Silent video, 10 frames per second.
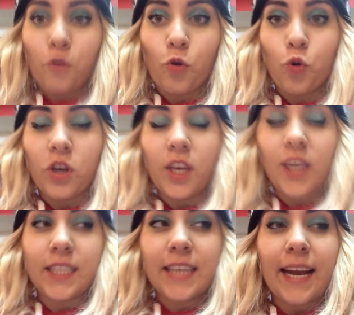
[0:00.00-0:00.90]
w
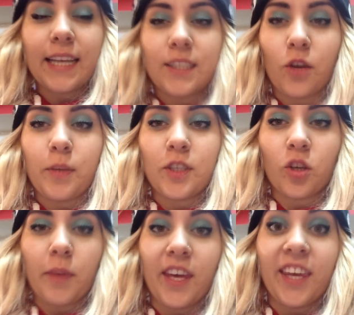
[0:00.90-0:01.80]
kuchni i zaraz zrobię
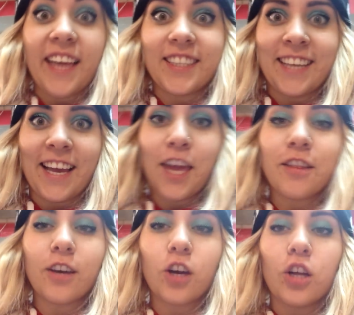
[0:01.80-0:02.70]
sobie jedzenie
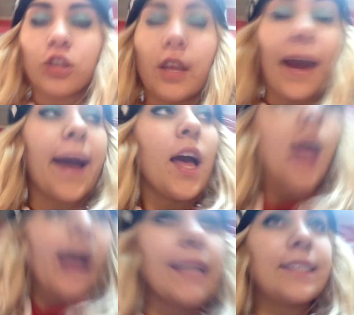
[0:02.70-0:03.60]
tygodnia.
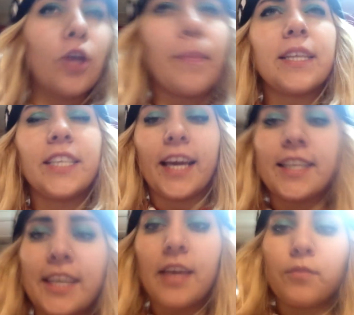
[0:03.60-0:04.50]
A co będzie
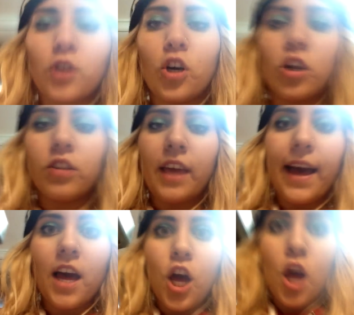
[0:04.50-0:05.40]
jedzeniem tygodnia?
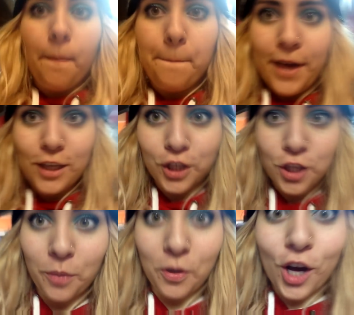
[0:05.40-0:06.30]
Będzie
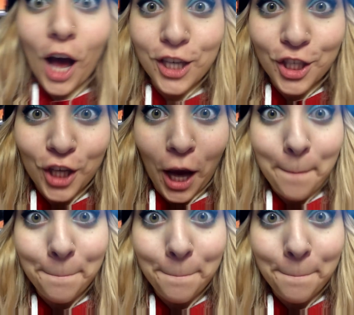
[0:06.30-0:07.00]
nim kaszka